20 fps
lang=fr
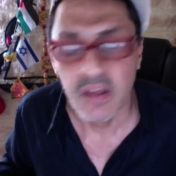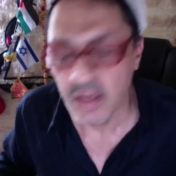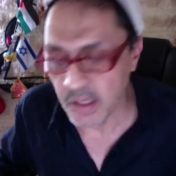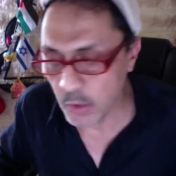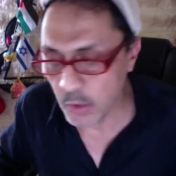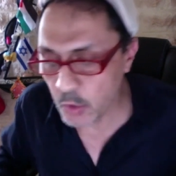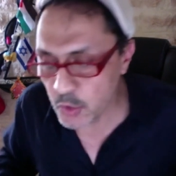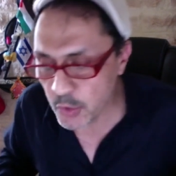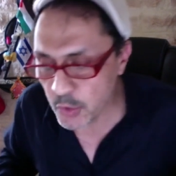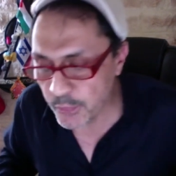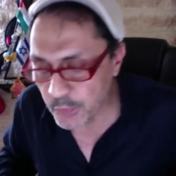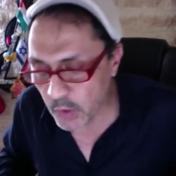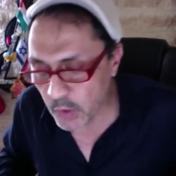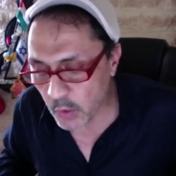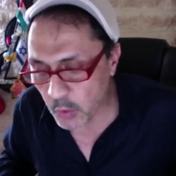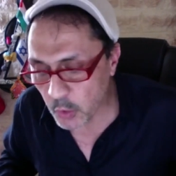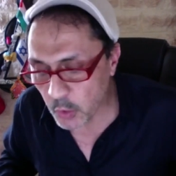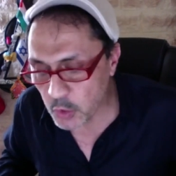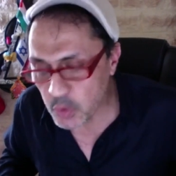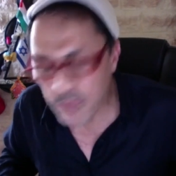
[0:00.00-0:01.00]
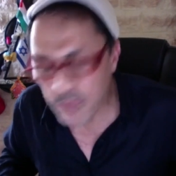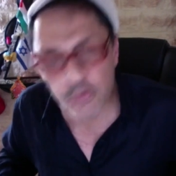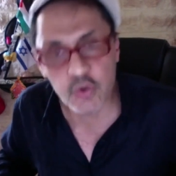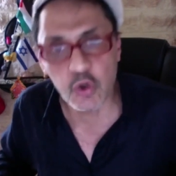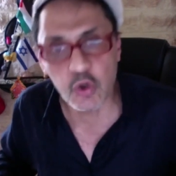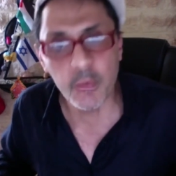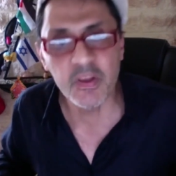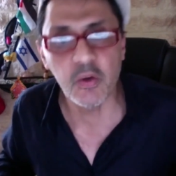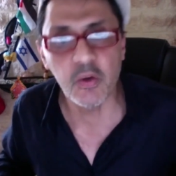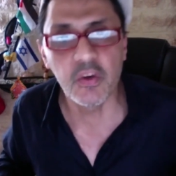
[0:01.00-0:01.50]
Et aux Juifs, aux Juifs de
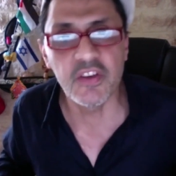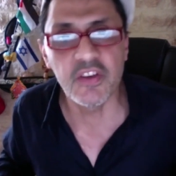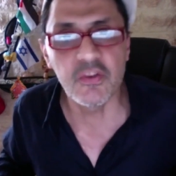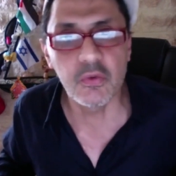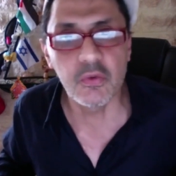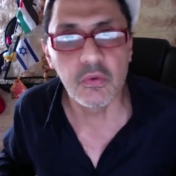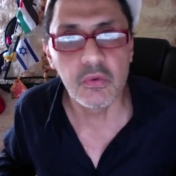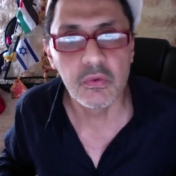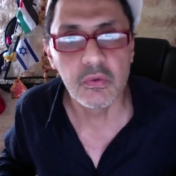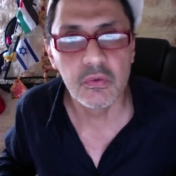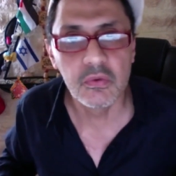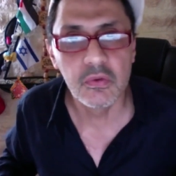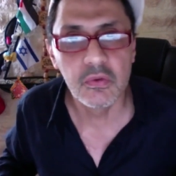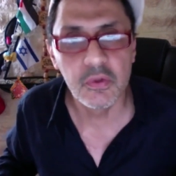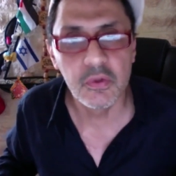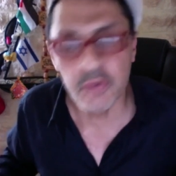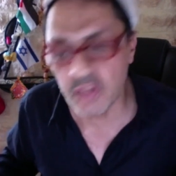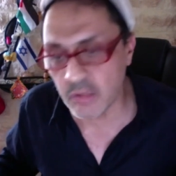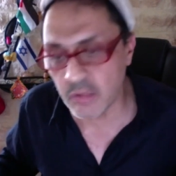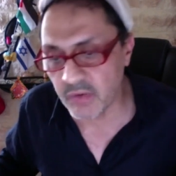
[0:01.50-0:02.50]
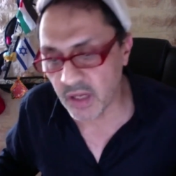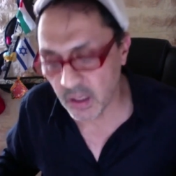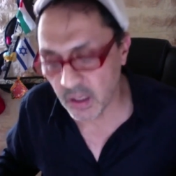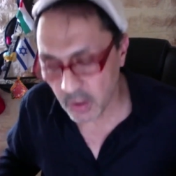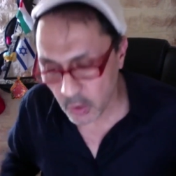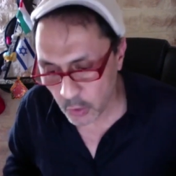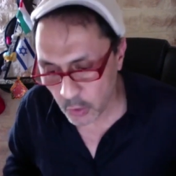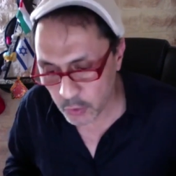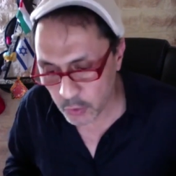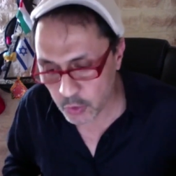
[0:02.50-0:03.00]
se remettre en question. Et de dire, voilà,
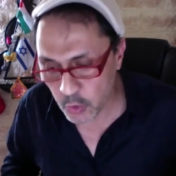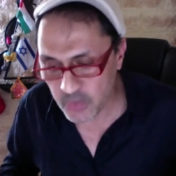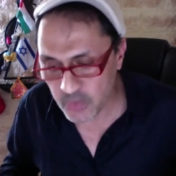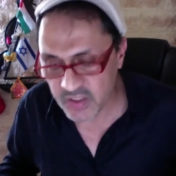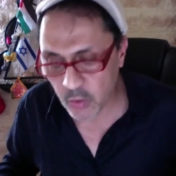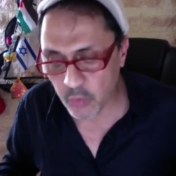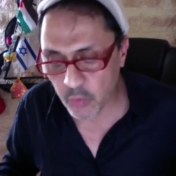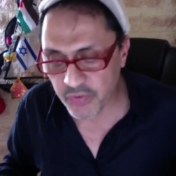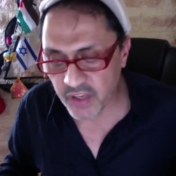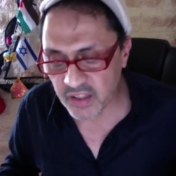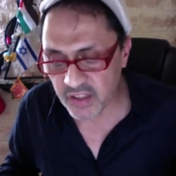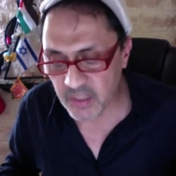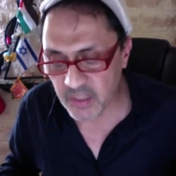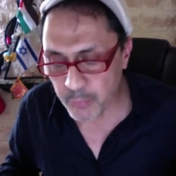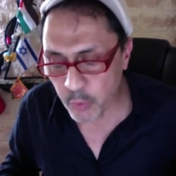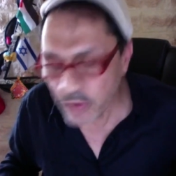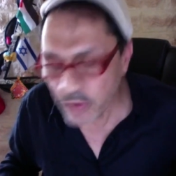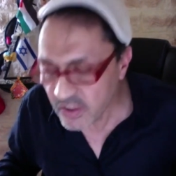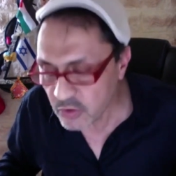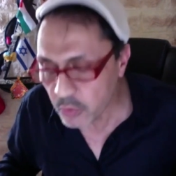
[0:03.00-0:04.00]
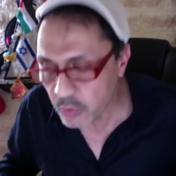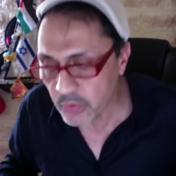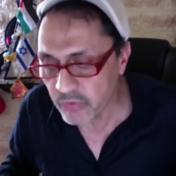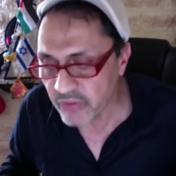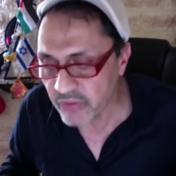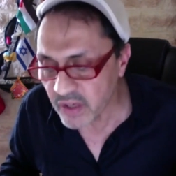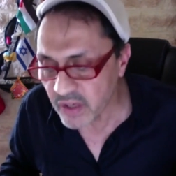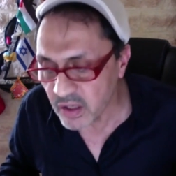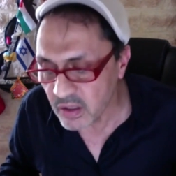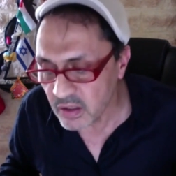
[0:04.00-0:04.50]
Dieu nous a confié un dépôt, qu'est-ce qu'on en
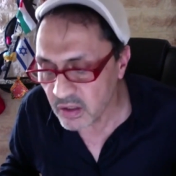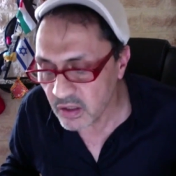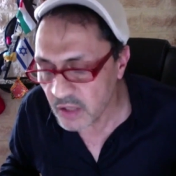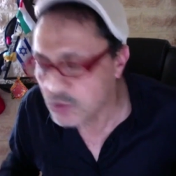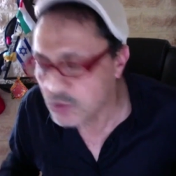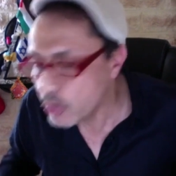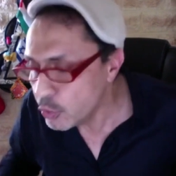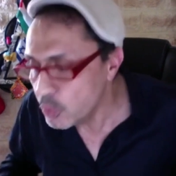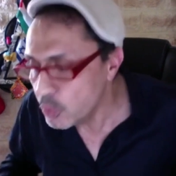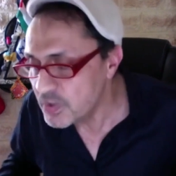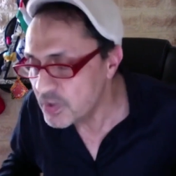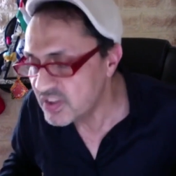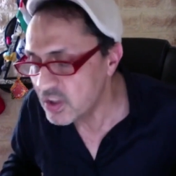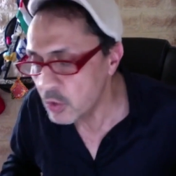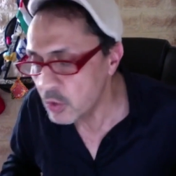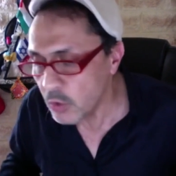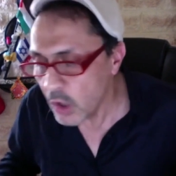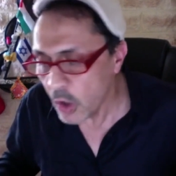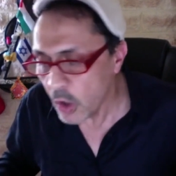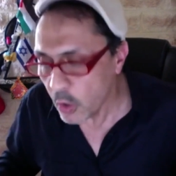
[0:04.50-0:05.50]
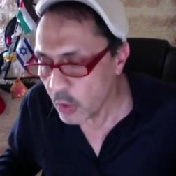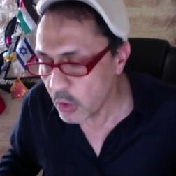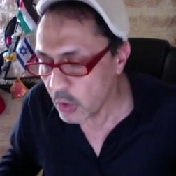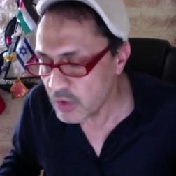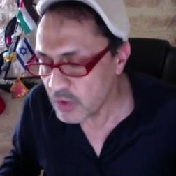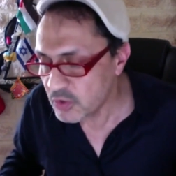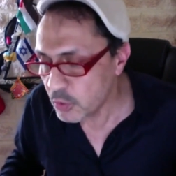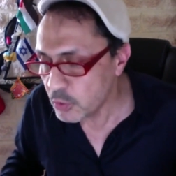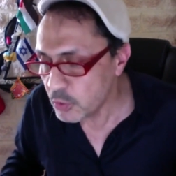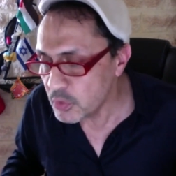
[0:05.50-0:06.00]
fait Est-ce que nous aussi,
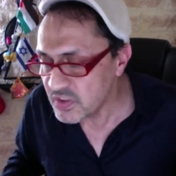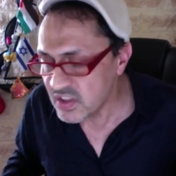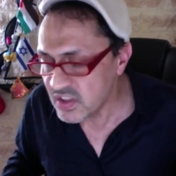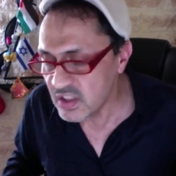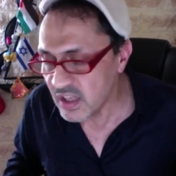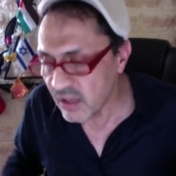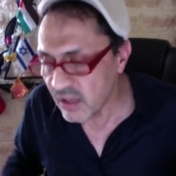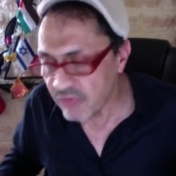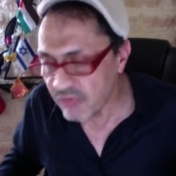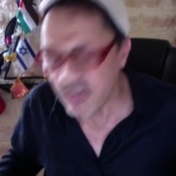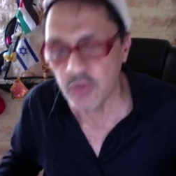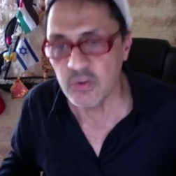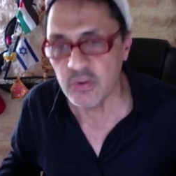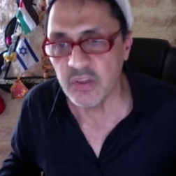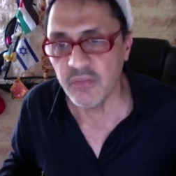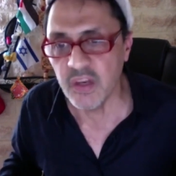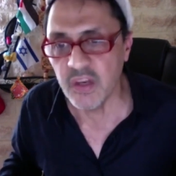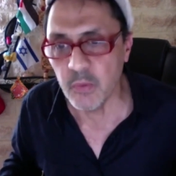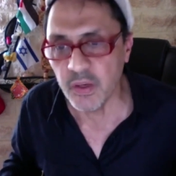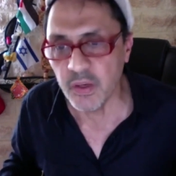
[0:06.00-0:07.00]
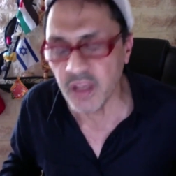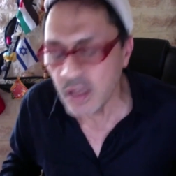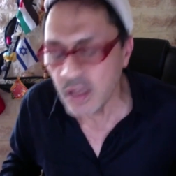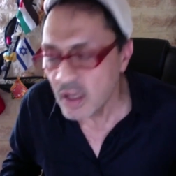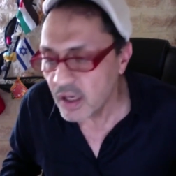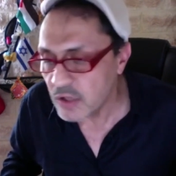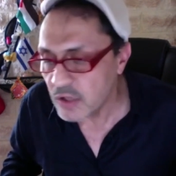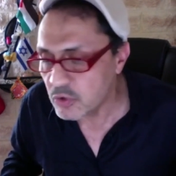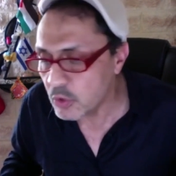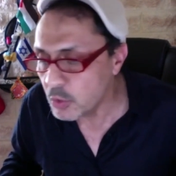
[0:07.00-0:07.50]
euh, que nous aussi, la fin justifie les moyens
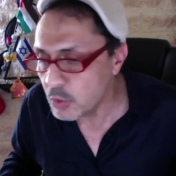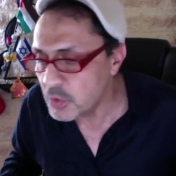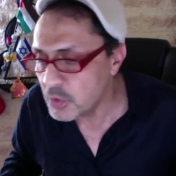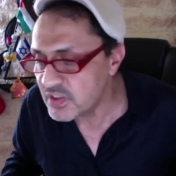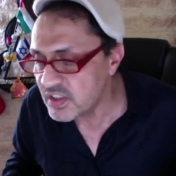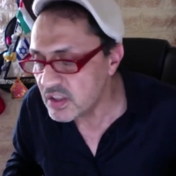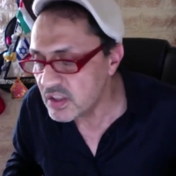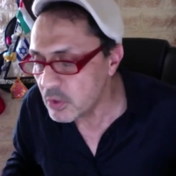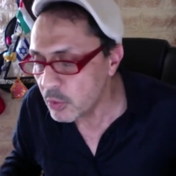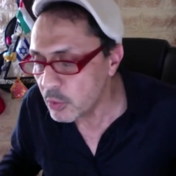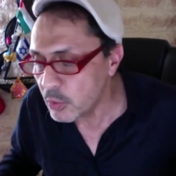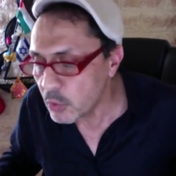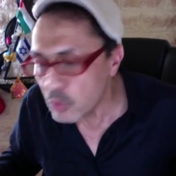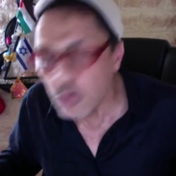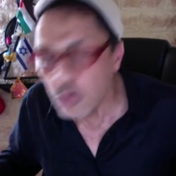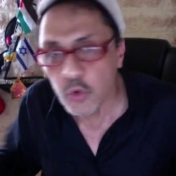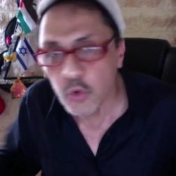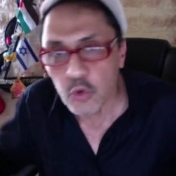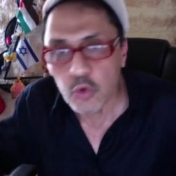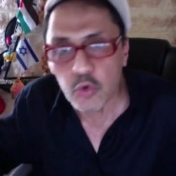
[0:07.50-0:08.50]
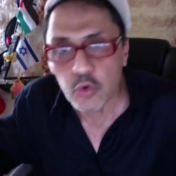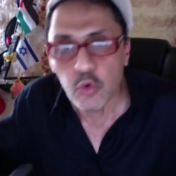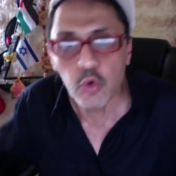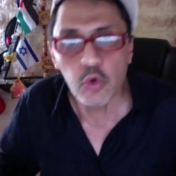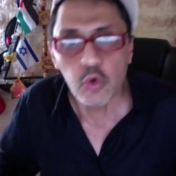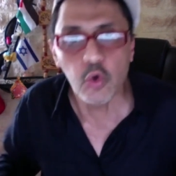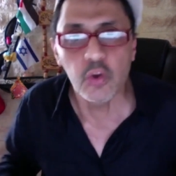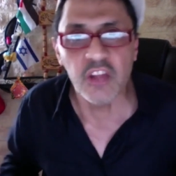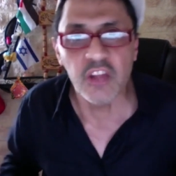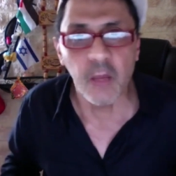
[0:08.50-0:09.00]
Est-ce que nous aussi, au nom de
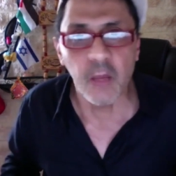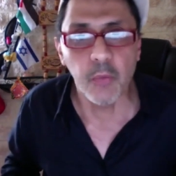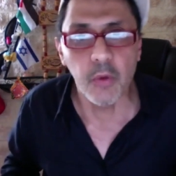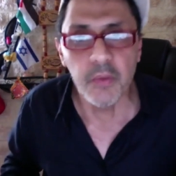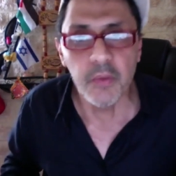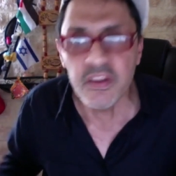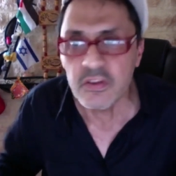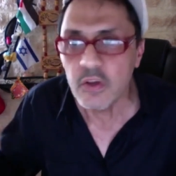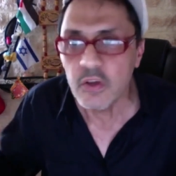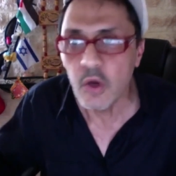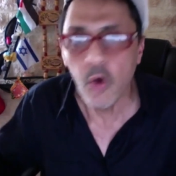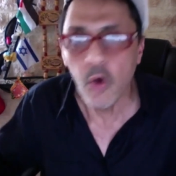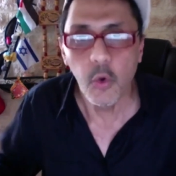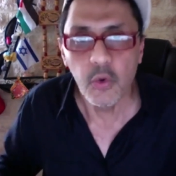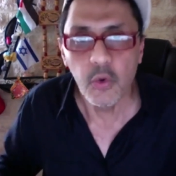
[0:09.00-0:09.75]
notre, terre promise,